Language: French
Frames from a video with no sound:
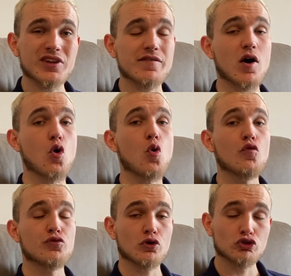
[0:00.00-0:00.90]
d'avoir
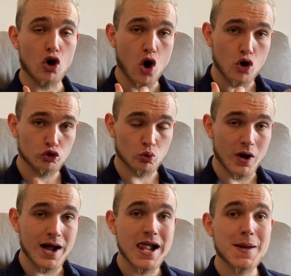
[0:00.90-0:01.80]
confiance en
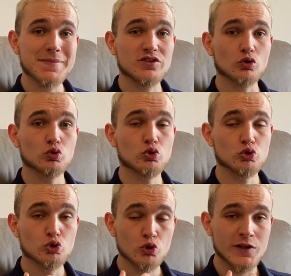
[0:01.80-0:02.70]
soi, mais surtout de
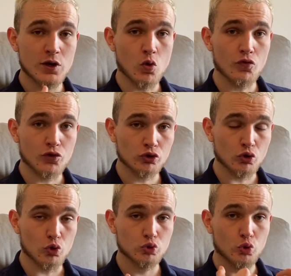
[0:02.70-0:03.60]
donner confiance
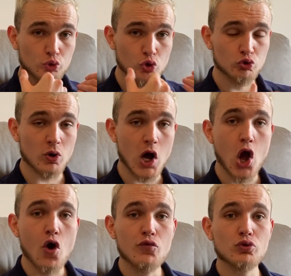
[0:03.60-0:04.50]
autour de soi.
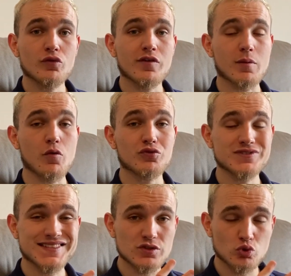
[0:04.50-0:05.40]
Vous devez vraiment
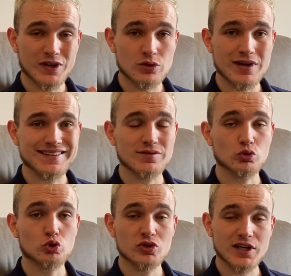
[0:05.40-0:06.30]
vous assurer de la l'adhésion
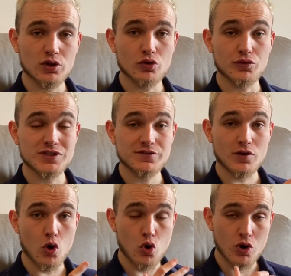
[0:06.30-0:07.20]
totale de vos
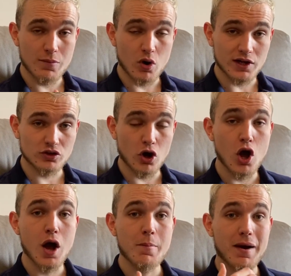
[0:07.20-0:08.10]
différents collaborateurs
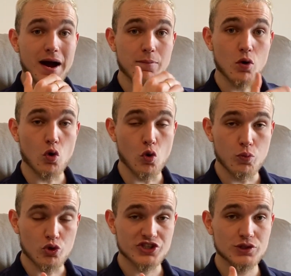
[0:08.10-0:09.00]
par rapport au
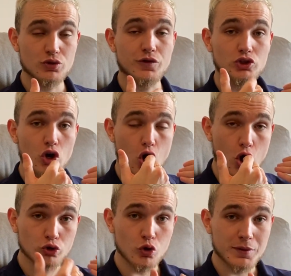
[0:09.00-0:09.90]
projet de votre
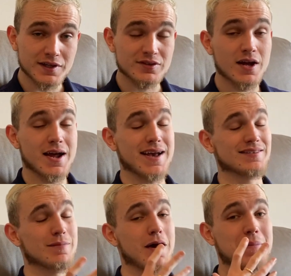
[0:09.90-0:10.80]
entreprise. Et
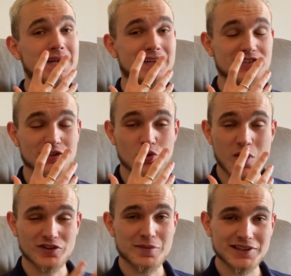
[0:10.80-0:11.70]
ça me rappelle il y a déjà
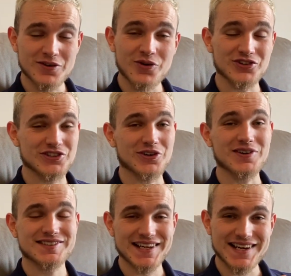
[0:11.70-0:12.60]
trois ans maintenant, quand j'étais
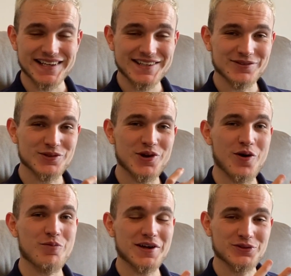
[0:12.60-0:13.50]
encore salarié dans une
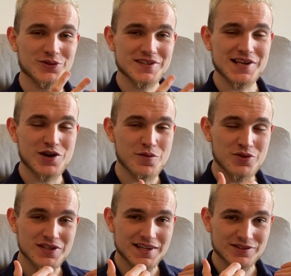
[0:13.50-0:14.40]
grande boîte de
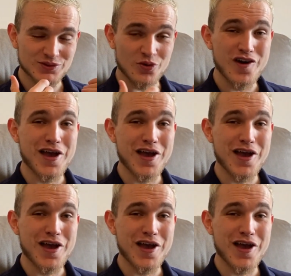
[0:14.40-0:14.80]
télécommunications,